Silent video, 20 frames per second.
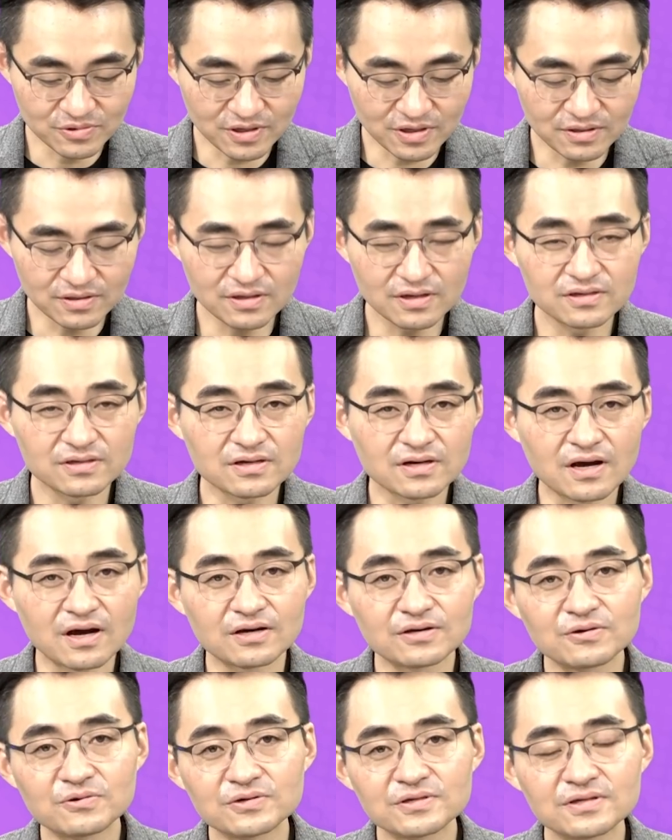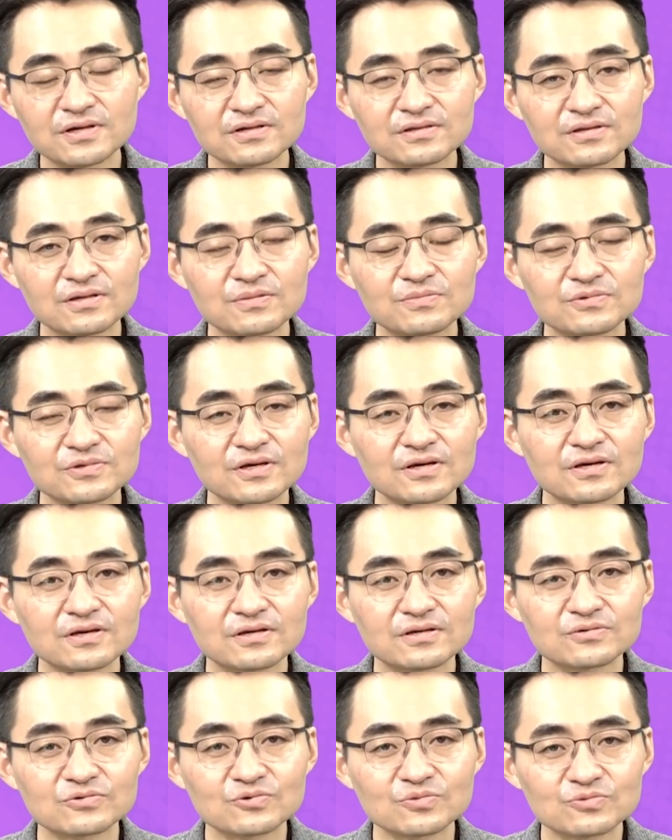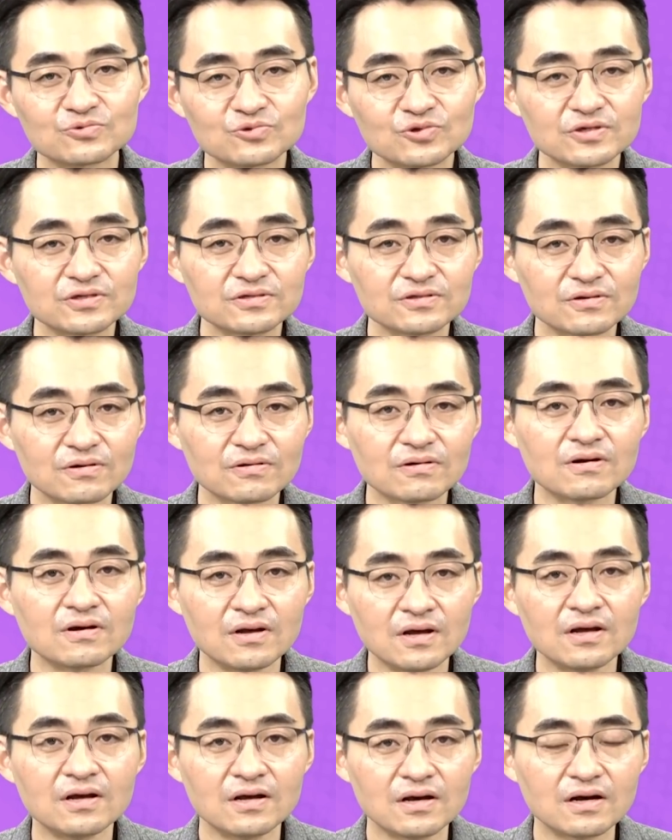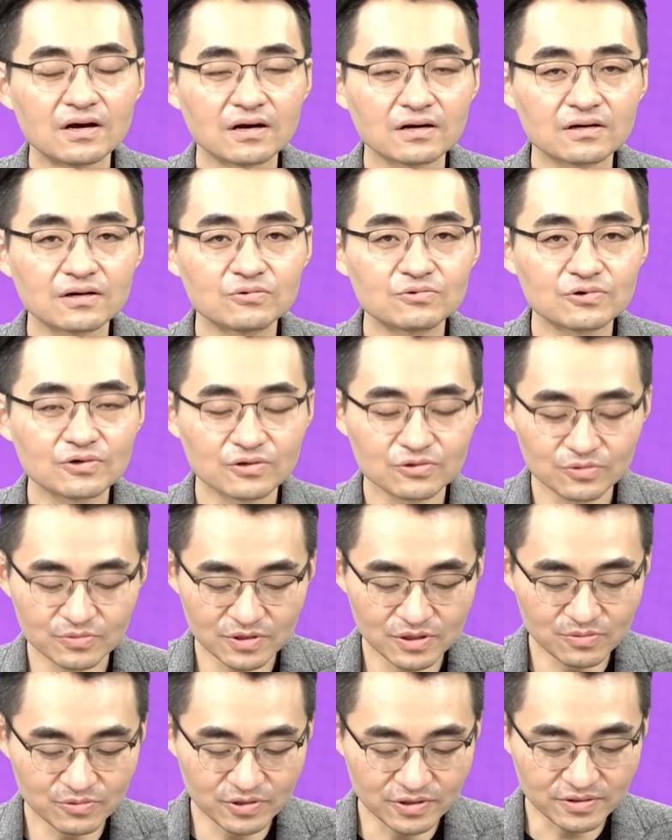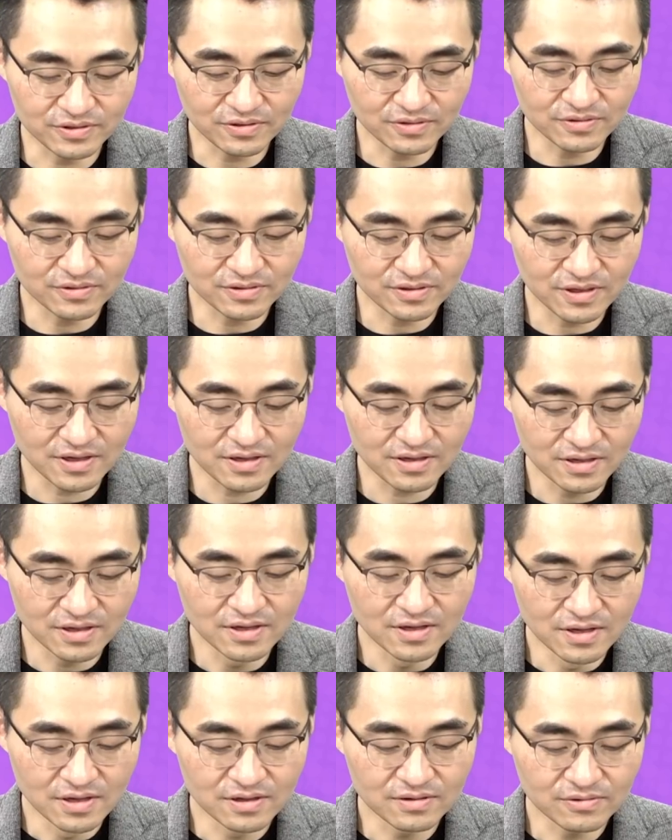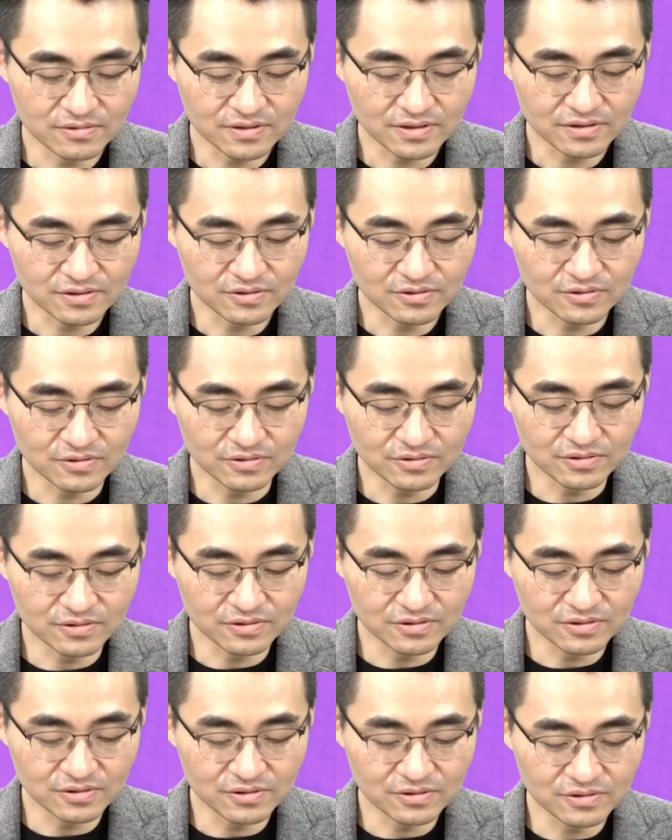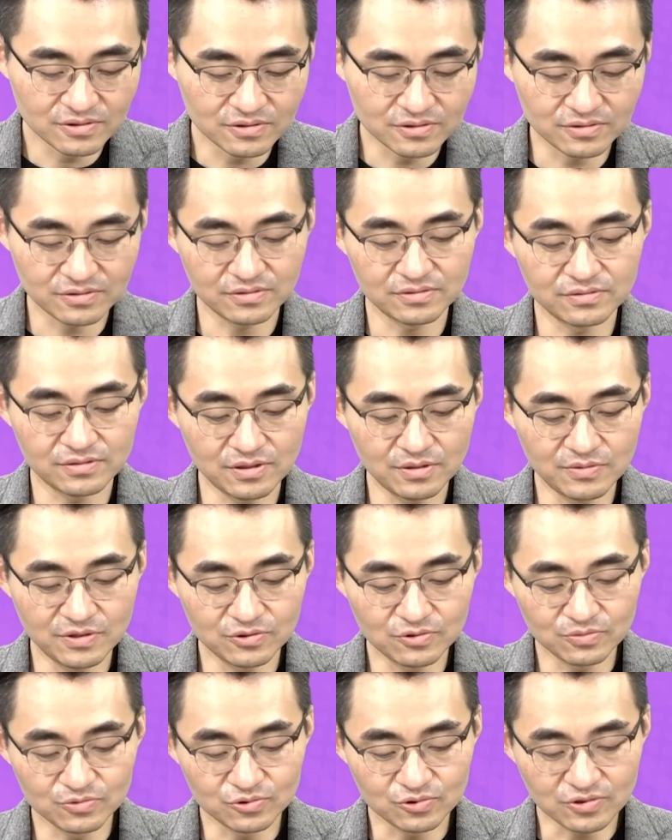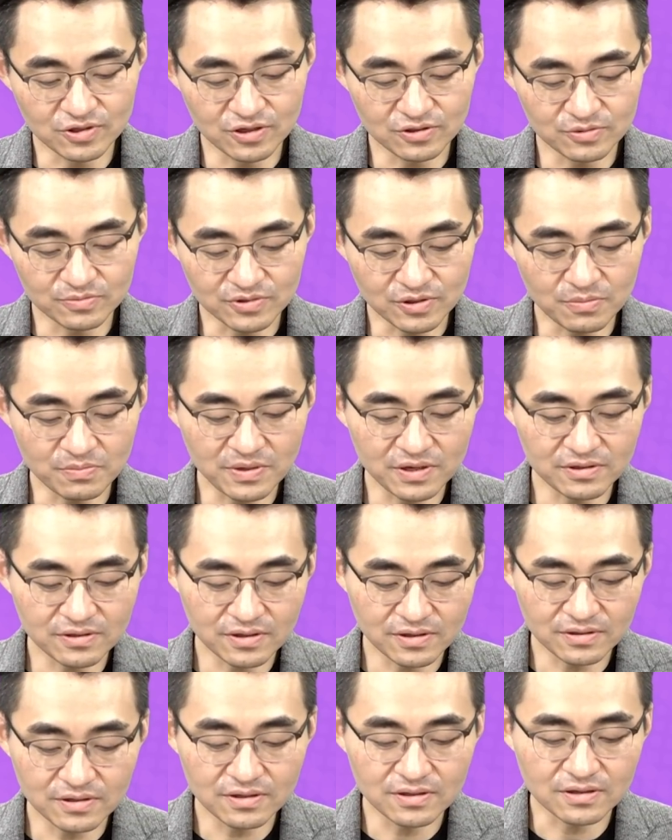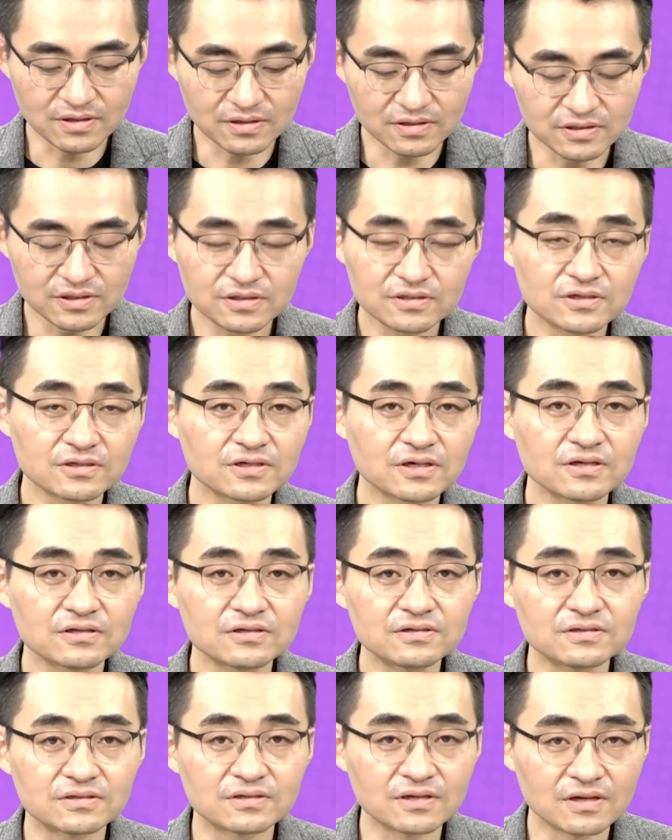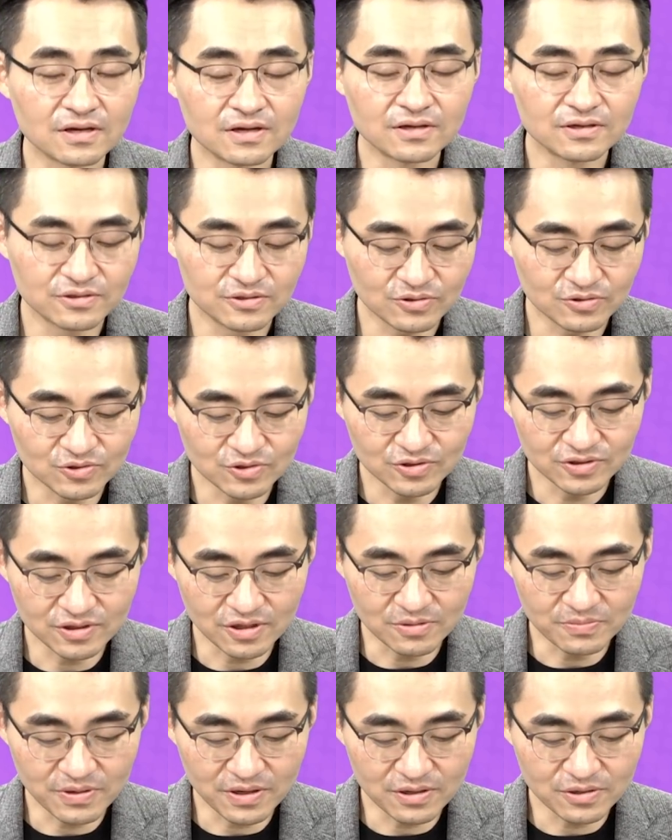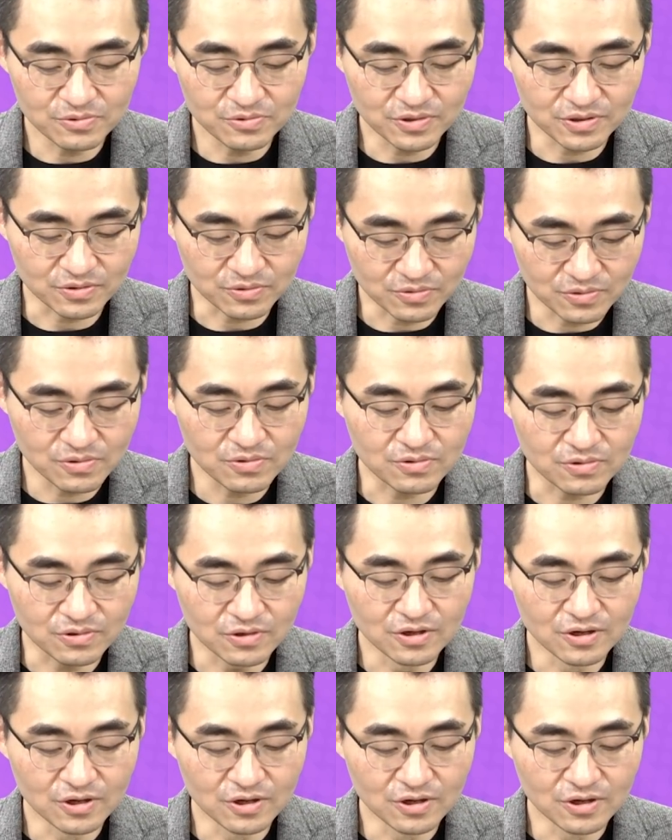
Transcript: 한때 이제 가격 인하 때문에 좀 수익성 아까 우려가 좀 일부 있었는데 그러나 그런 것들을 이미 좀 주가에 좀 선반영한 데다가 실제 차는 여전히 잘 팔리고 있고